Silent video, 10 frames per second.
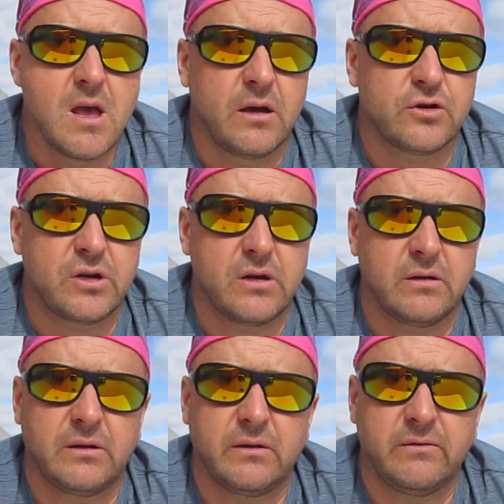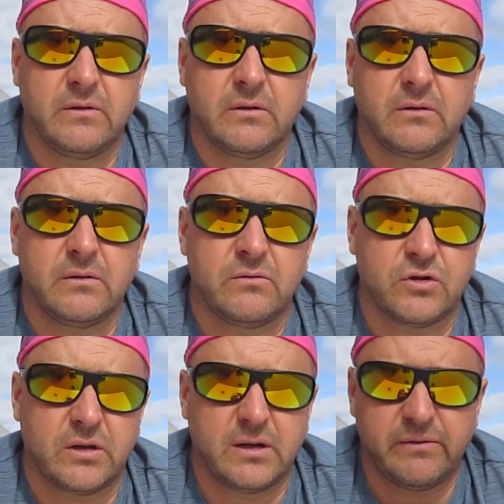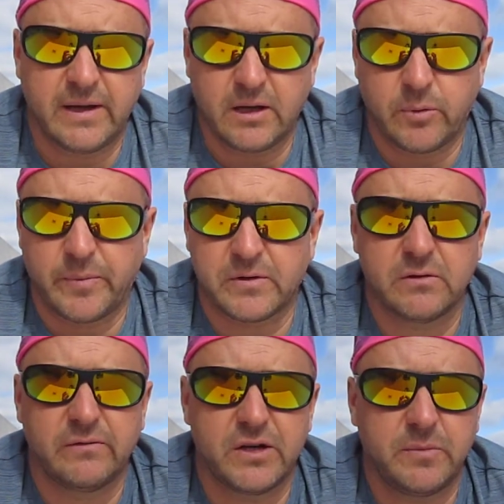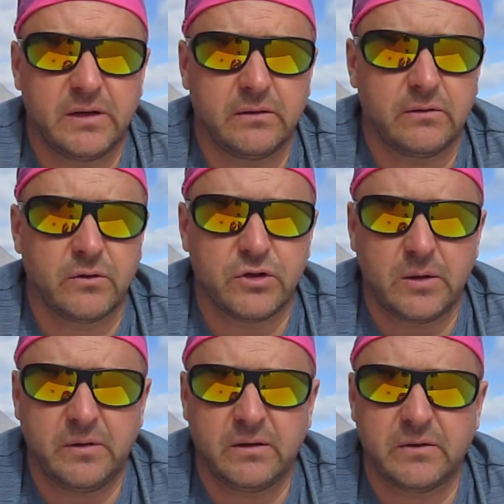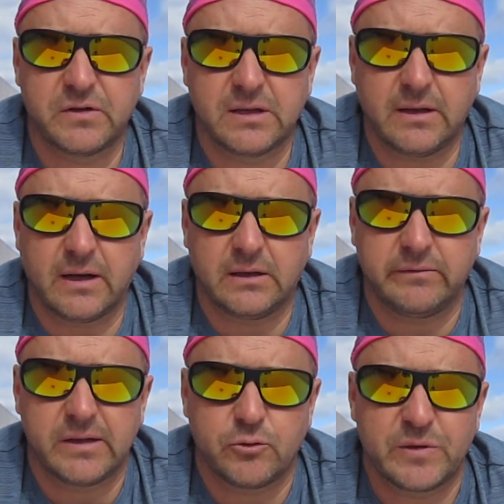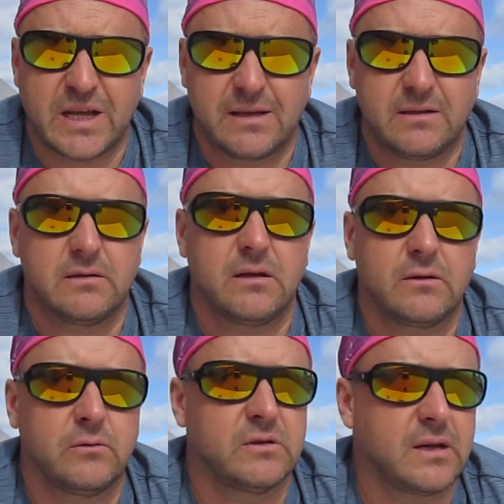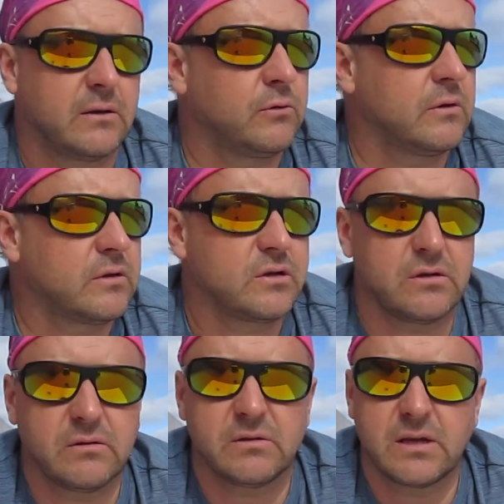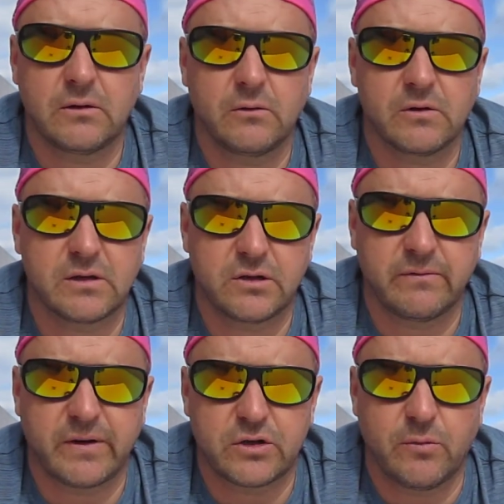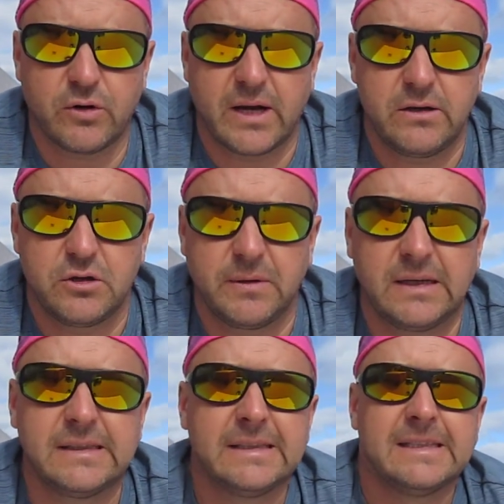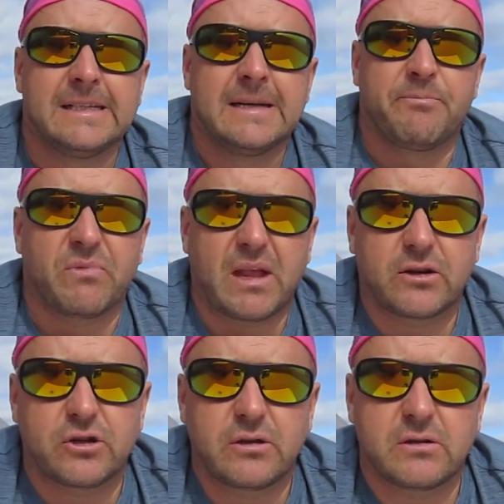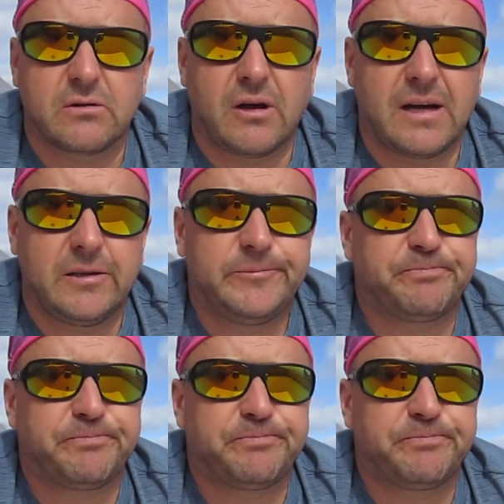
że ten, że ten węgiel po prostu weźmie do siebie te wszystkie negatywne substancje znajdujące się, znajdujące się w waszym organizmie. Także drodzy kochani,